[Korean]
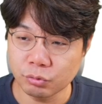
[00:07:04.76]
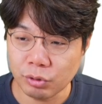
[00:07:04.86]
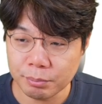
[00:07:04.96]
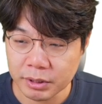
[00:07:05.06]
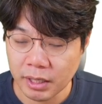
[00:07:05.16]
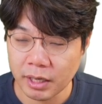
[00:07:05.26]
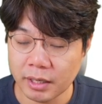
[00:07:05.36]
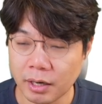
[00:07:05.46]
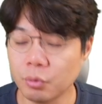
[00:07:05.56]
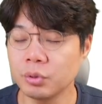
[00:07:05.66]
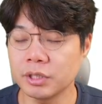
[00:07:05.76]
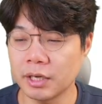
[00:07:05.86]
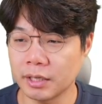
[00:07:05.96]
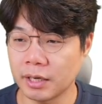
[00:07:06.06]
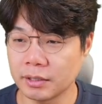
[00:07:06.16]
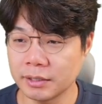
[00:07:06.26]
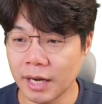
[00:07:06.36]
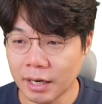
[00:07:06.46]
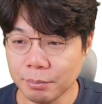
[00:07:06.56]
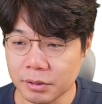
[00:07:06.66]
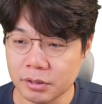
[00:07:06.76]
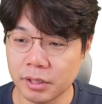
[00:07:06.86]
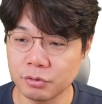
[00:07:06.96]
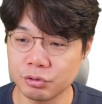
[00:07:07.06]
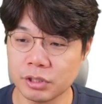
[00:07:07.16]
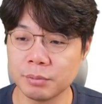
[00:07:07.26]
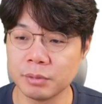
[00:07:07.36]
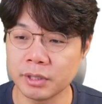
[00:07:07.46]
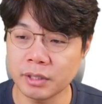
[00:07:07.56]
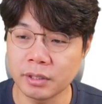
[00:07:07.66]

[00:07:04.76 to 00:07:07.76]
구합니다 라고 이야기하는 사람들의 숫자입니다.